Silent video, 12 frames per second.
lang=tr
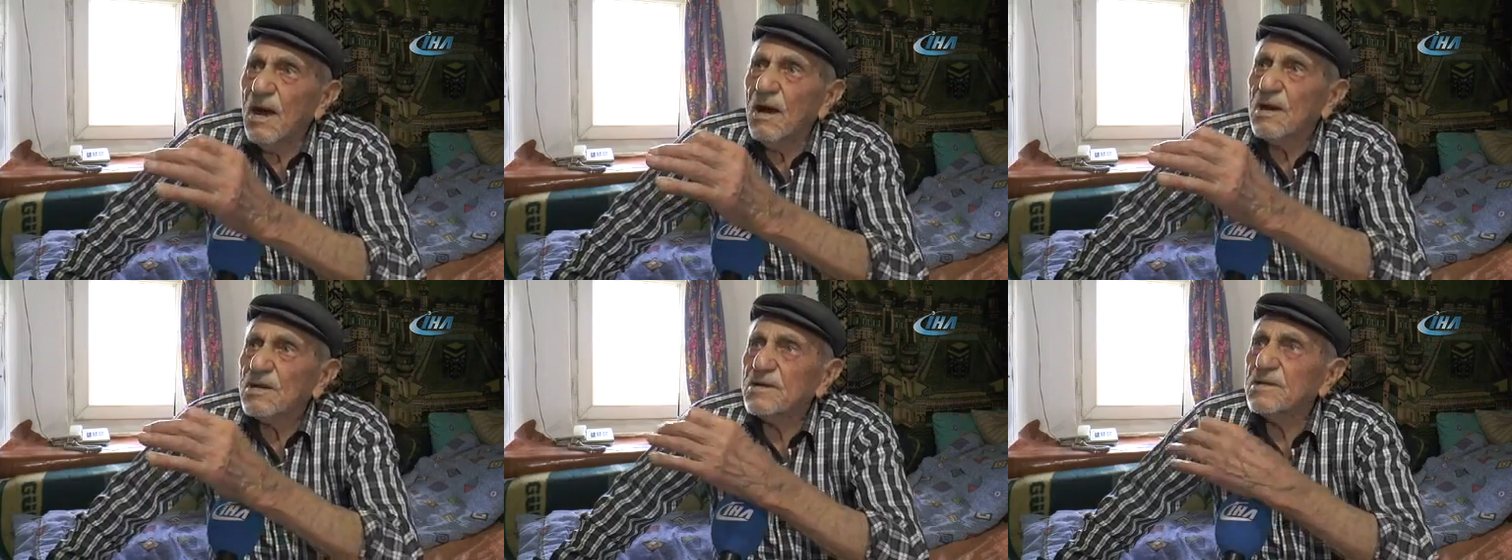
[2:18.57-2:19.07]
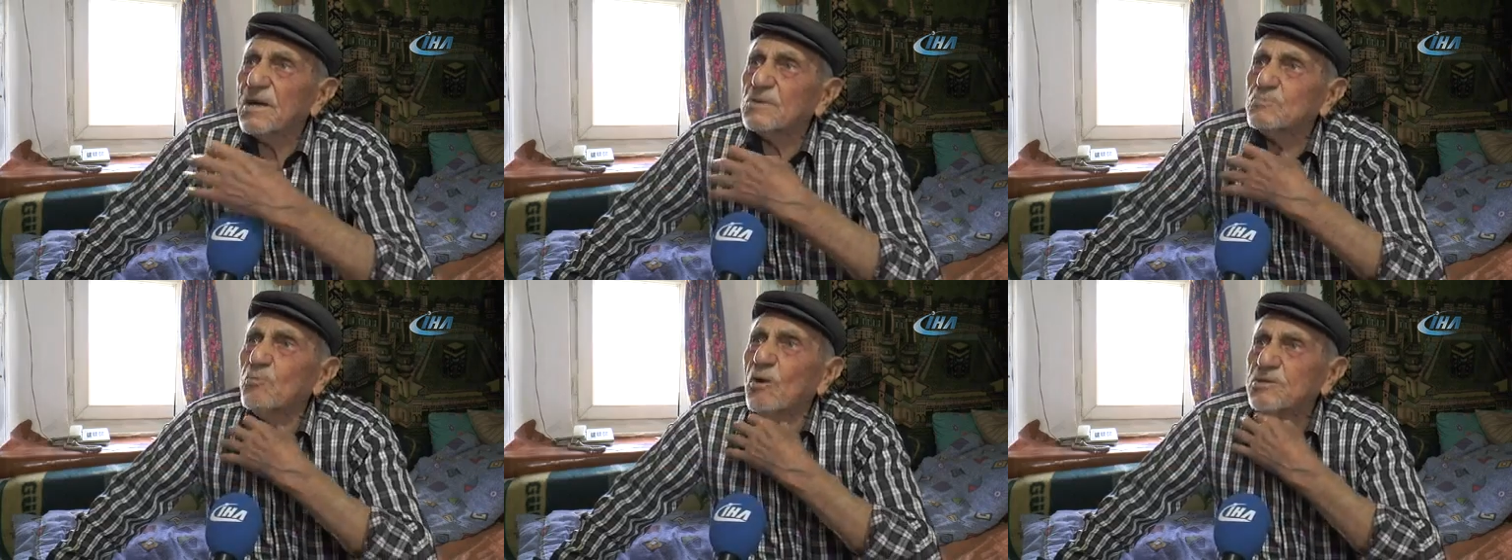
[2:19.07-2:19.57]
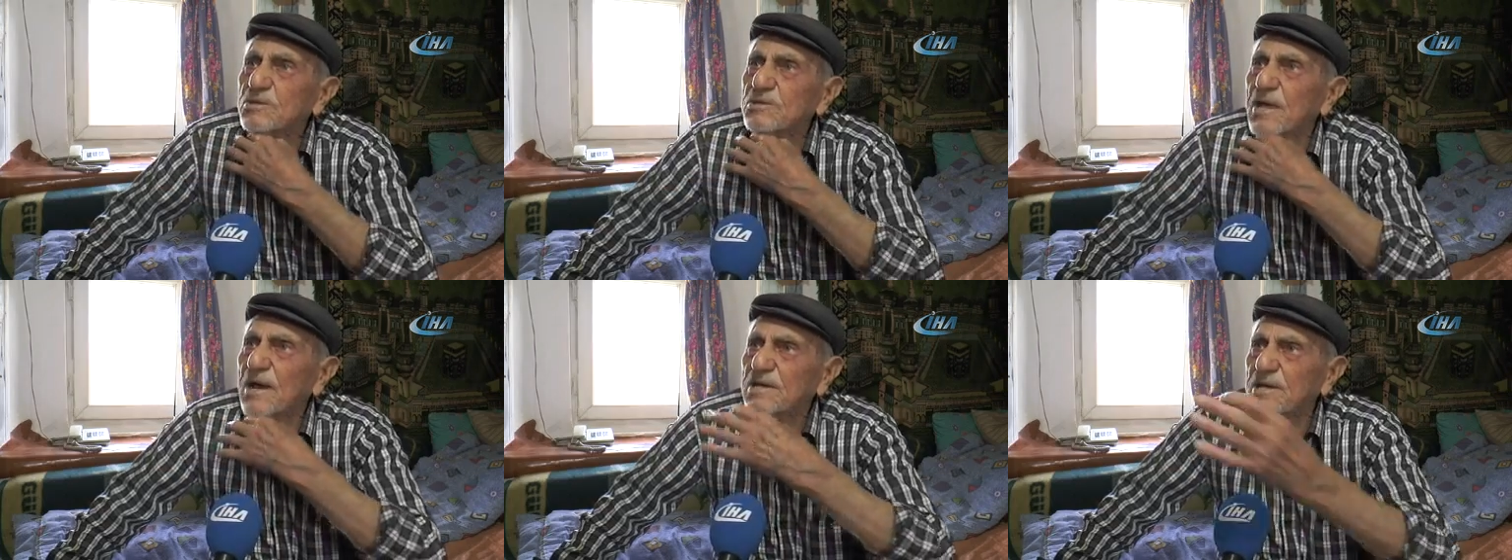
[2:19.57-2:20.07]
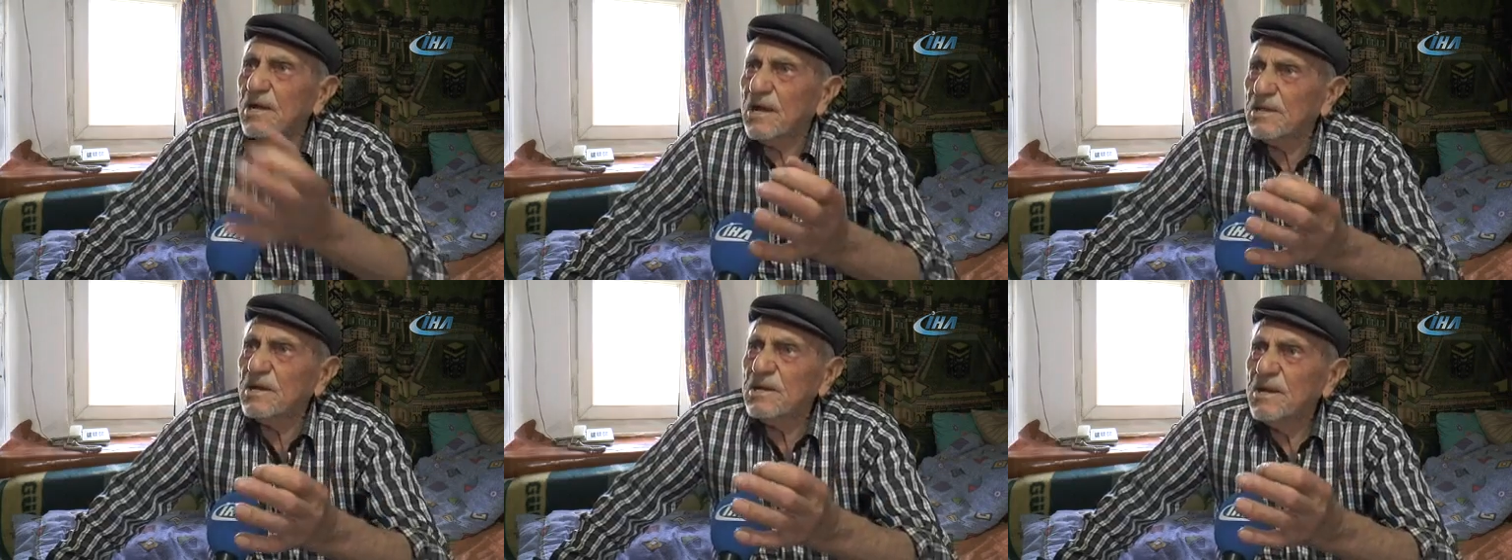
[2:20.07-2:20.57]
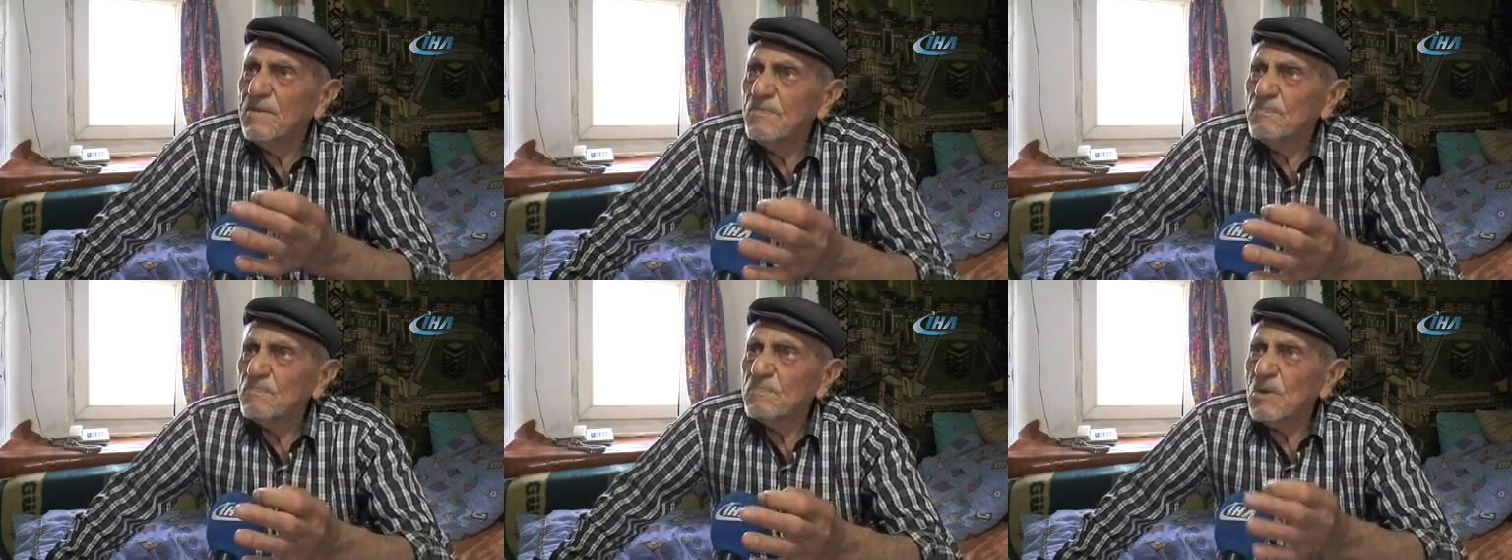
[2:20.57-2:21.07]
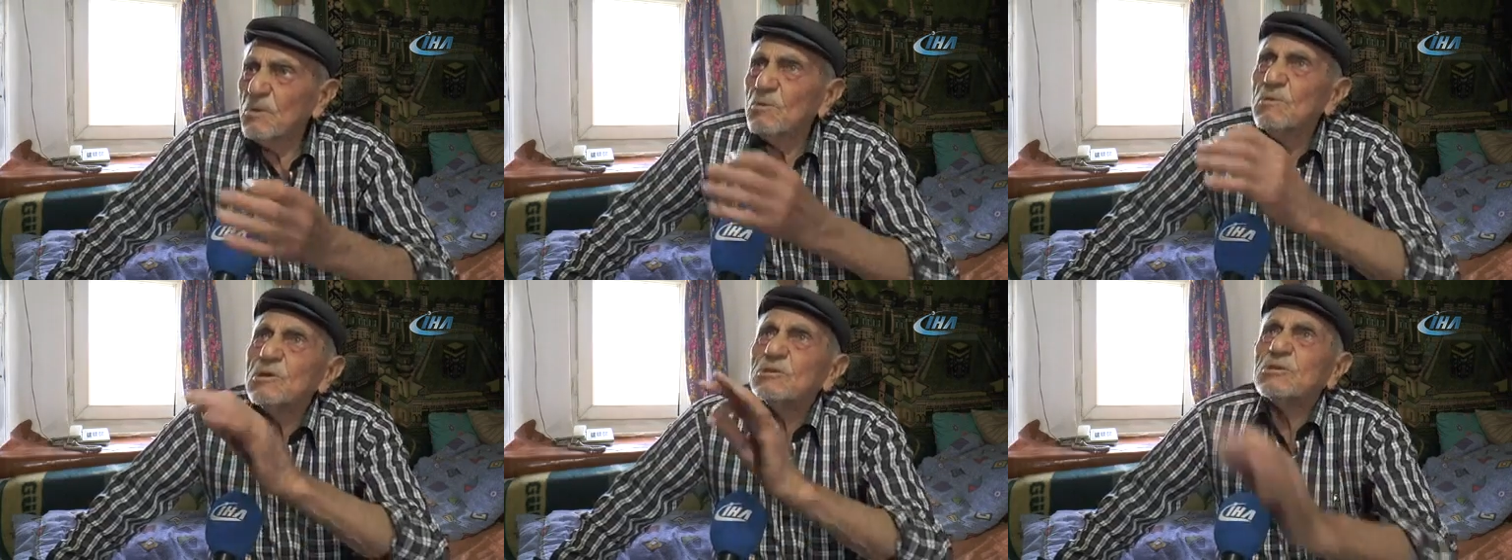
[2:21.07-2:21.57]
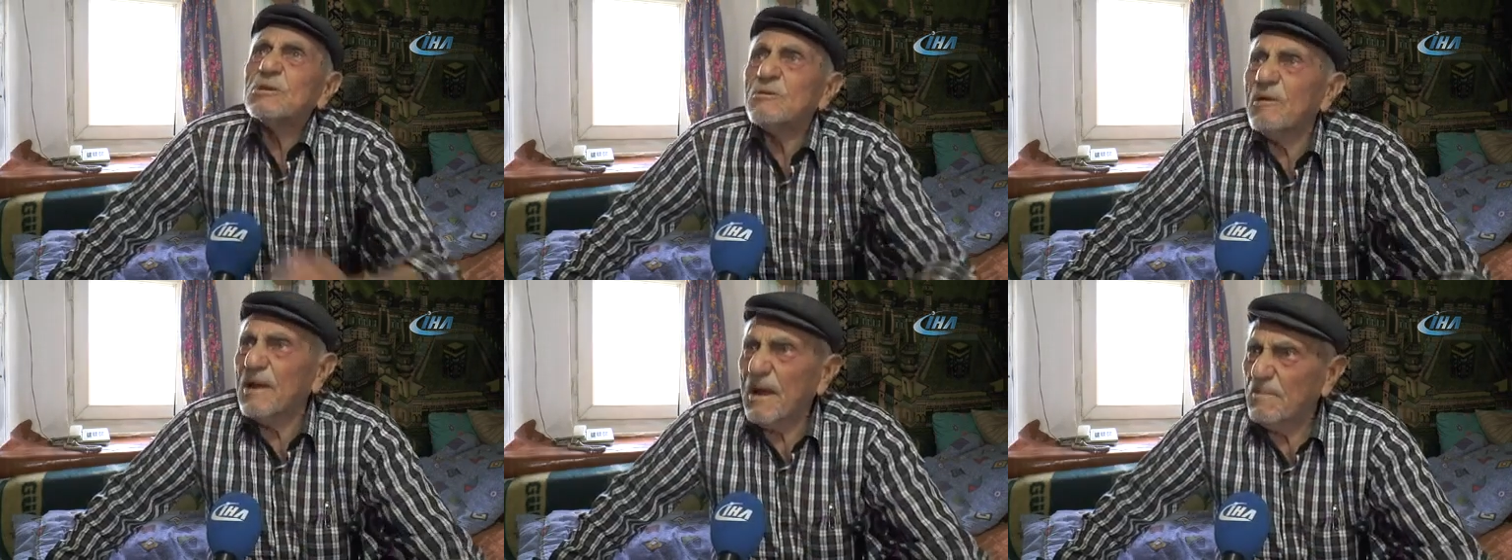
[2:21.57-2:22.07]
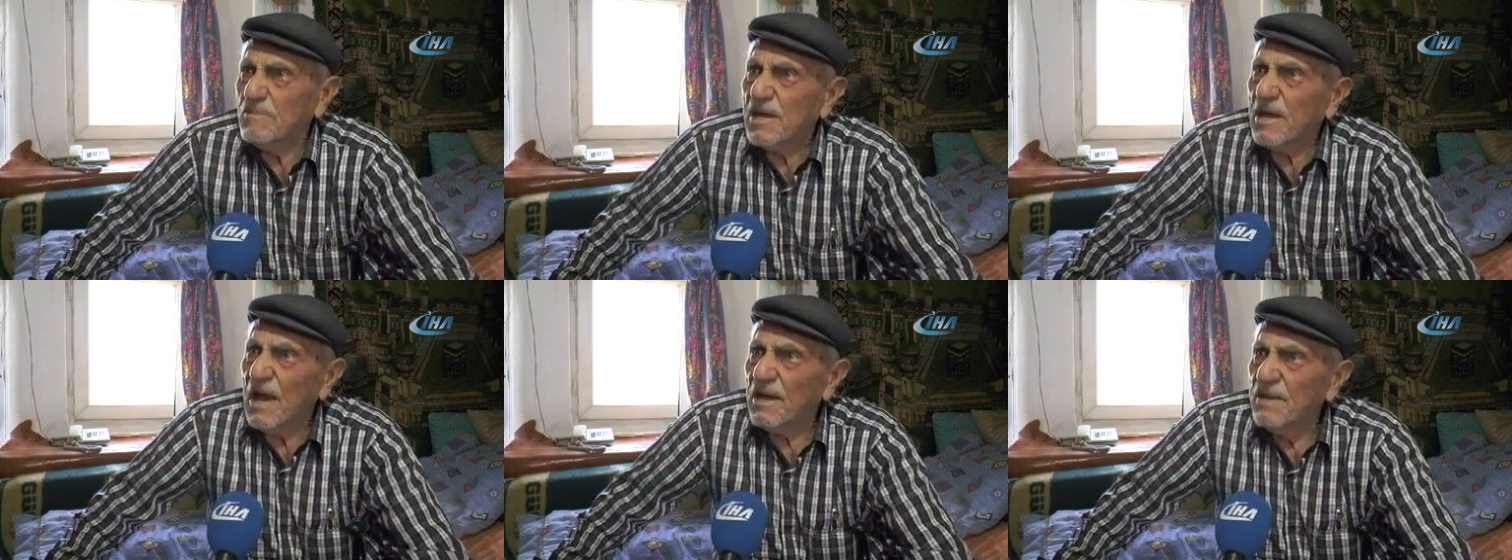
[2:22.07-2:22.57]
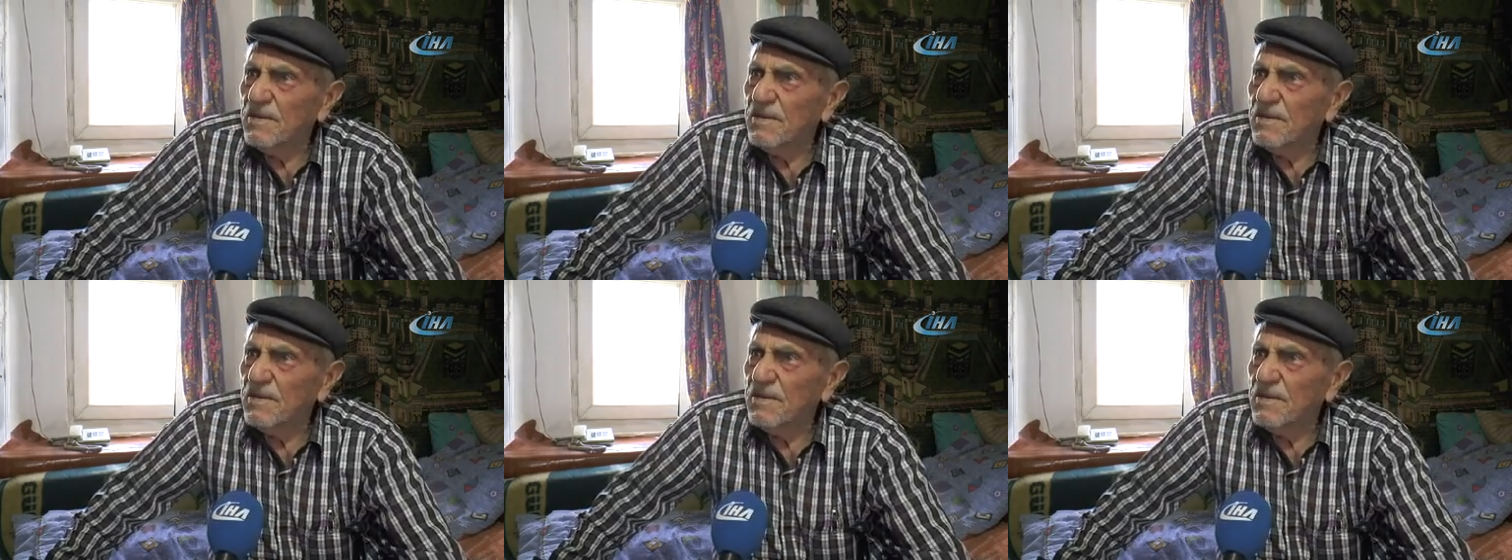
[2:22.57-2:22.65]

Arkadaş boğazından yaralı. İçini vereyim diye.